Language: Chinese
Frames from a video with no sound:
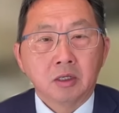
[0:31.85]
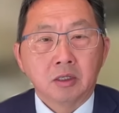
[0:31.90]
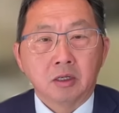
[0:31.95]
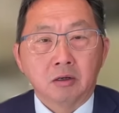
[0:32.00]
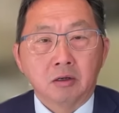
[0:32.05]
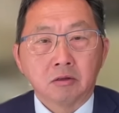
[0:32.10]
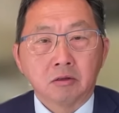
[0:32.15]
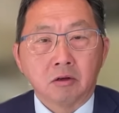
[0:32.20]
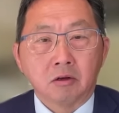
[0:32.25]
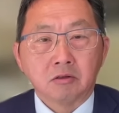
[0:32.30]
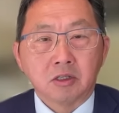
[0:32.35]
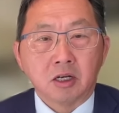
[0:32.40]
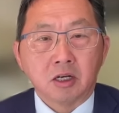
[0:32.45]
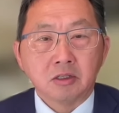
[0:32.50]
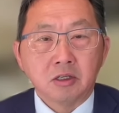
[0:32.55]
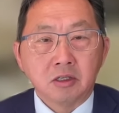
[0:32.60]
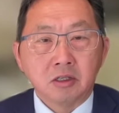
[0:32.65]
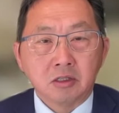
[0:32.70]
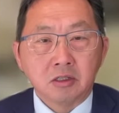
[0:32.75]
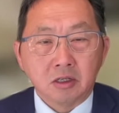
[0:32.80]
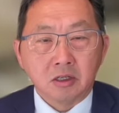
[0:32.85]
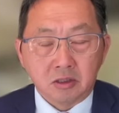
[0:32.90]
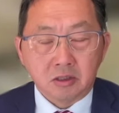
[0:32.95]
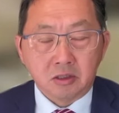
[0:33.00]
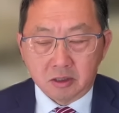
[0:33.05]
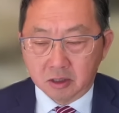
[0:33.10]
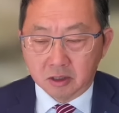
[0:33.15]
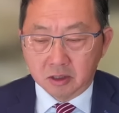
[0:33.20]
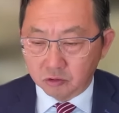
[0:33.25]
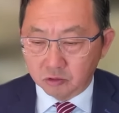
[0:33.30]
然后到江西政
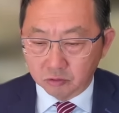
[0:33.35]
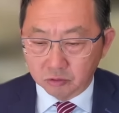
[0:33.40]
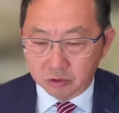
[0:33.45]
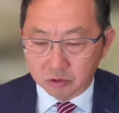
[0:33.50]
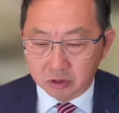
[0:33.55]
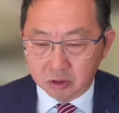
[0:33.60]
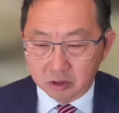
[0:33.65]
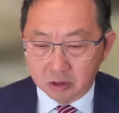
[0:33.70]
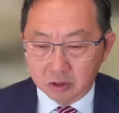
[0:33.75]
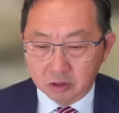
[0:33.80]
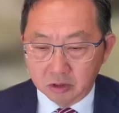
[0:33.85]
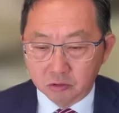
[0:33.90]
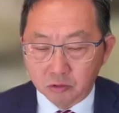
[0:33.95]
协当主席，